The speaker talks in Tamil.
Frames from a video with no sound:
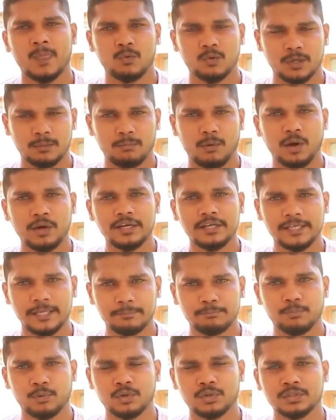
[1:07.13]
உங்கள் பாடி
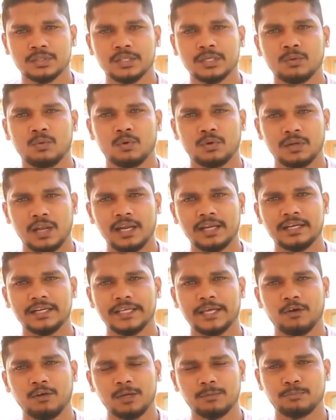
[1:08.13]
டைப் பொறுத்து ஒரு நாளைக்கு
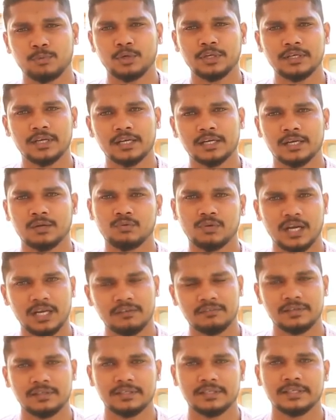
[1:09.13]
நீங்கள் எவ்வளோ போட்டிங் எடுக்கணும் ஒரு
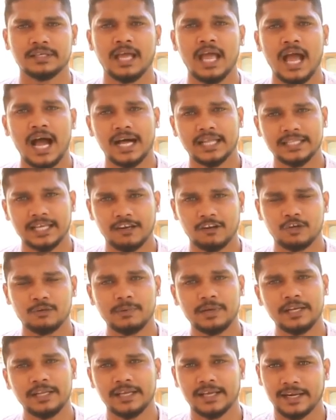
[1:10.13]
அளவு இருக்குது அந்த
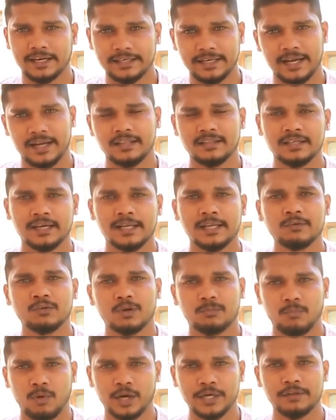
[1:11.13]
அளவுபடி நீங்கள் கரெக்டாக எடுத்தாலே
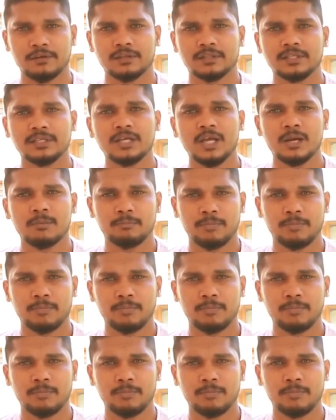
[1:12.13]
உங்கள் பாடி வந்து